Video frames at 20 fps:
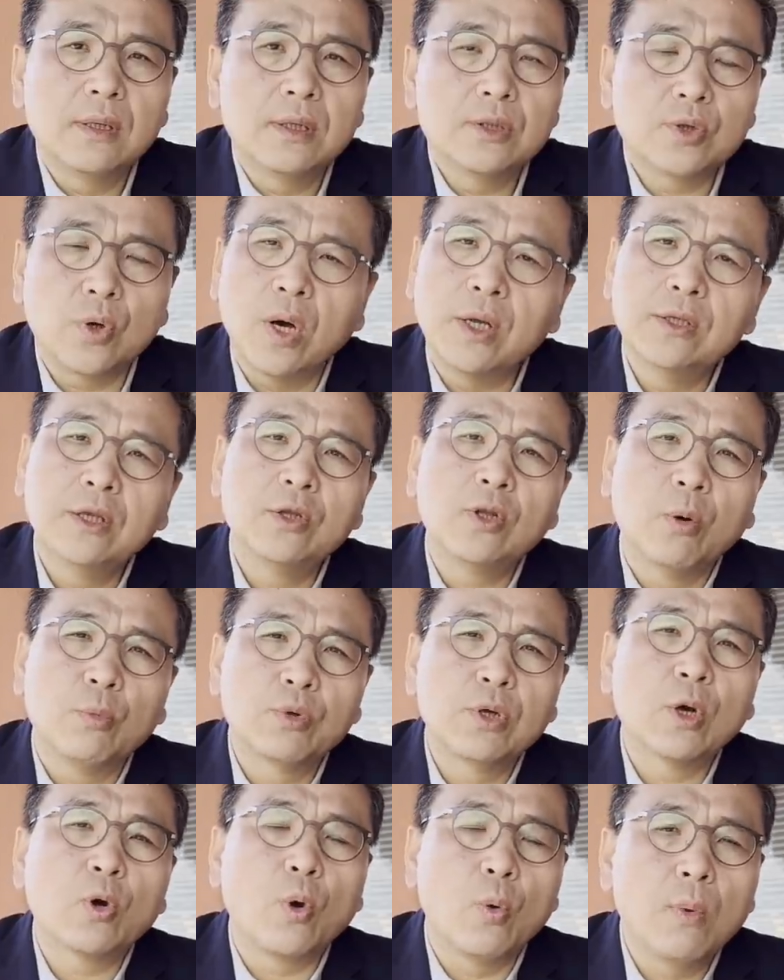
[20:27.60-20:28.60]
저한테
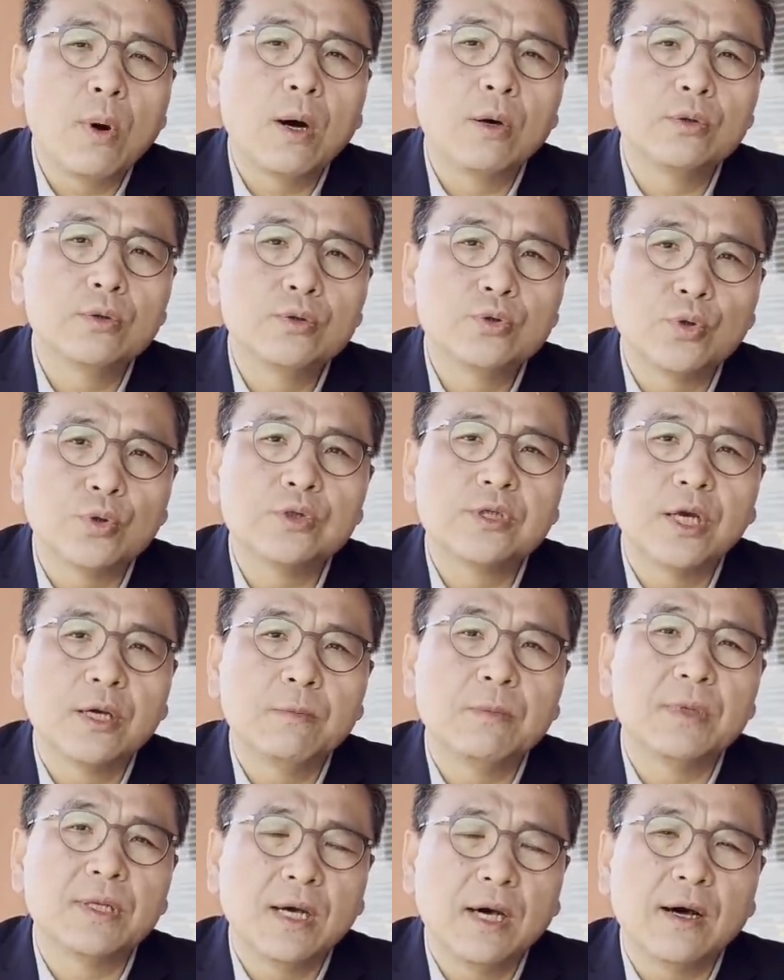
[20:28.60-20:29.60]
너무나 고마운
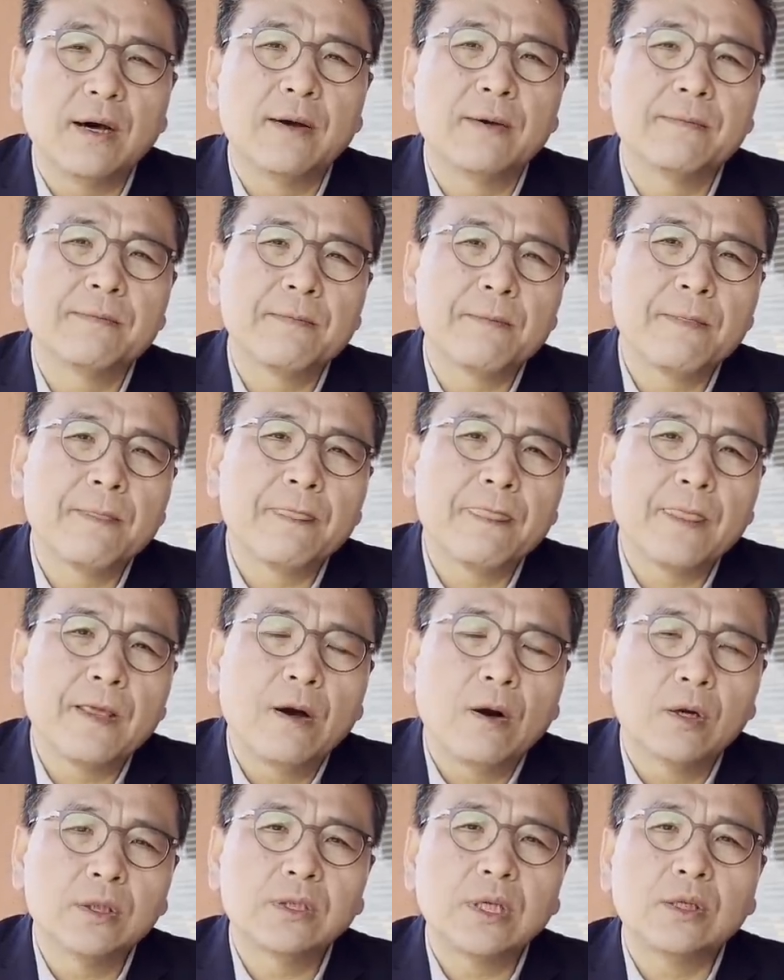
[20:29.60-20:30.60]
존재입니다.
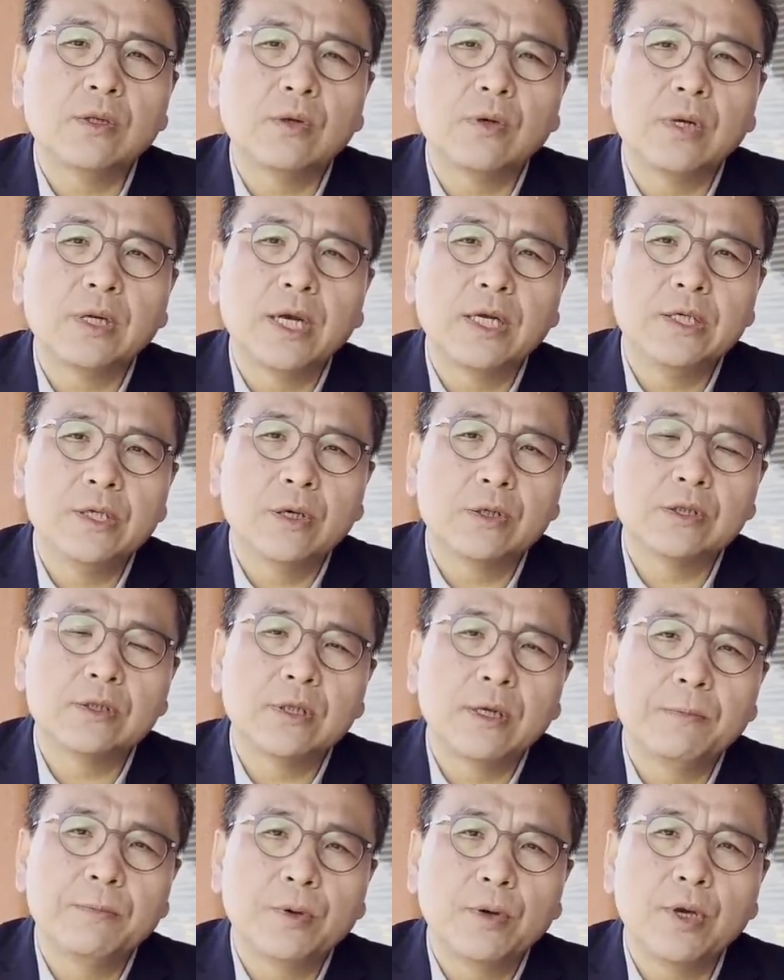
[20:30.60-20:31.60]
어찌됐든 간에 이혁진
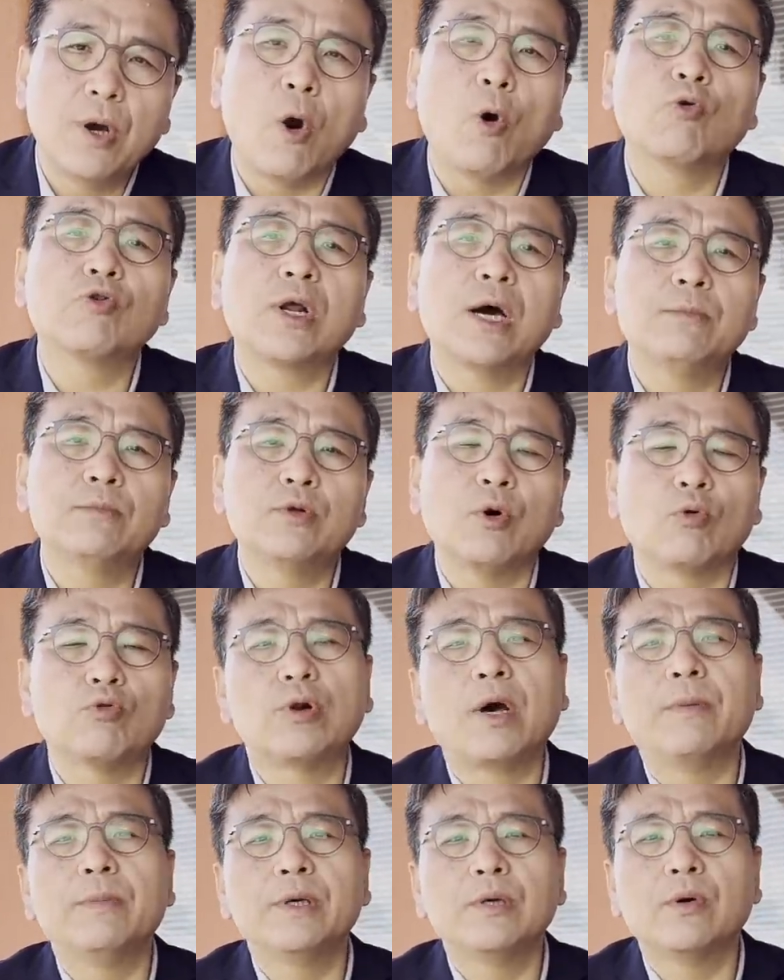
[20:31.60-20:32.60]
대표의 억울함은
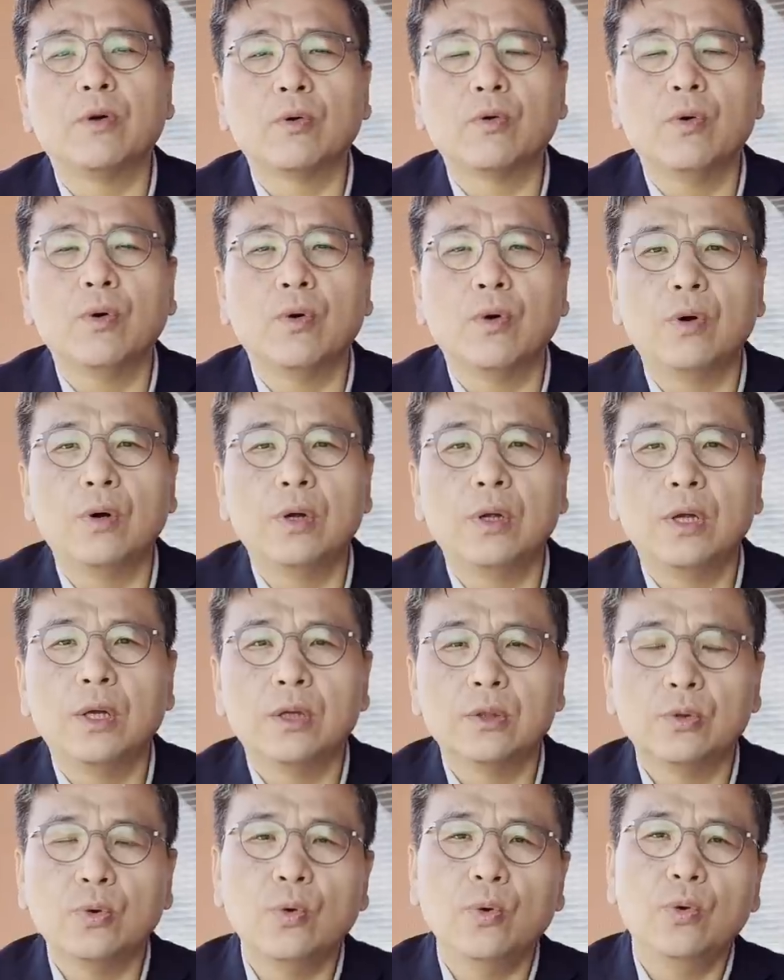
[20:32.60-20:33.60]
억울함인 거고,
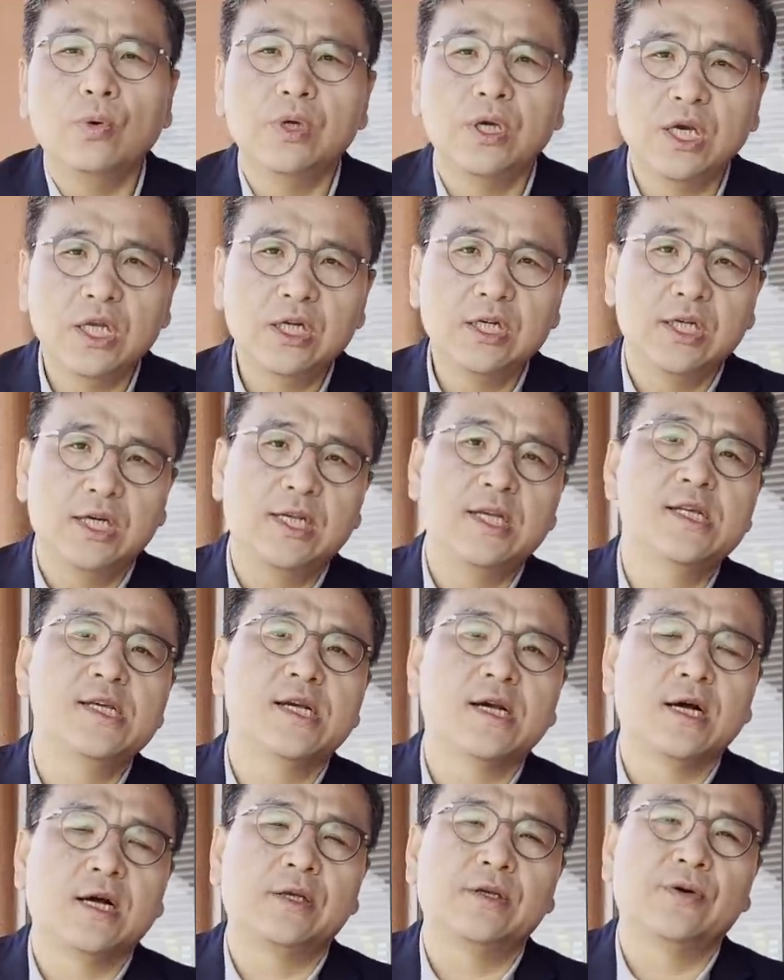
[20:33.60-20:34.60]
또 일은
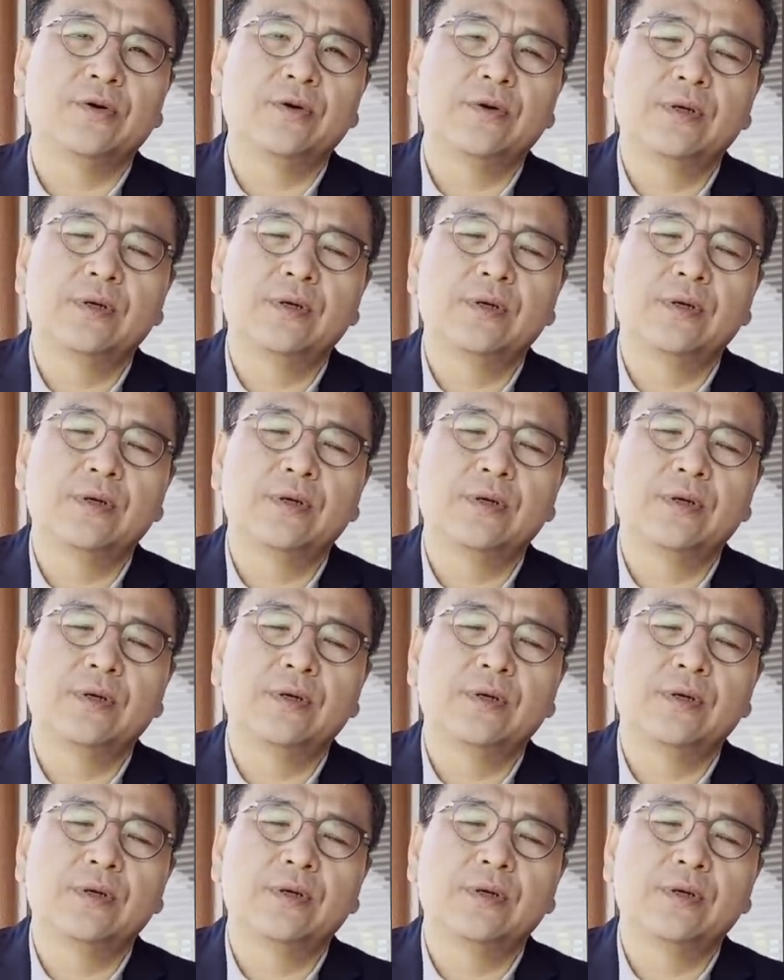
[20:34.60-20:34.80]
일이니까요.